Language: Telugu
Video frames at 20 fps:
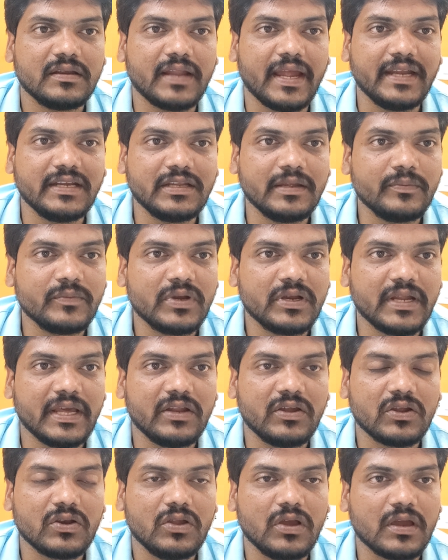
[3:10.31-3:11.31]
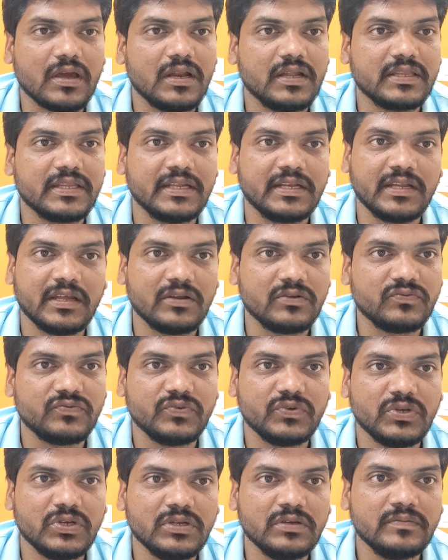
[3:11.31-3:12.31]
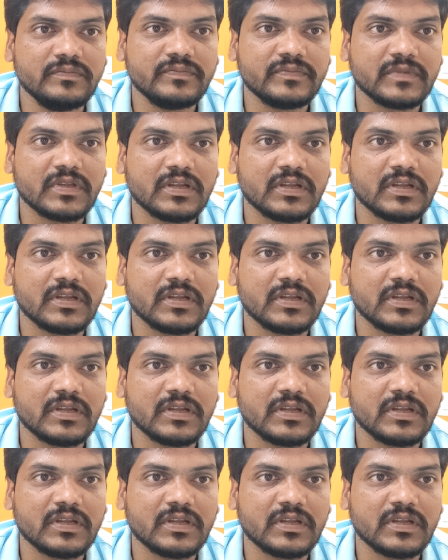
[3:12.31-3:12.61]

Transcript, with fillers: నైట్ టైం కూడా నైన్ ఓ క్లాక్ అలా తిన్నాను ఫుడ్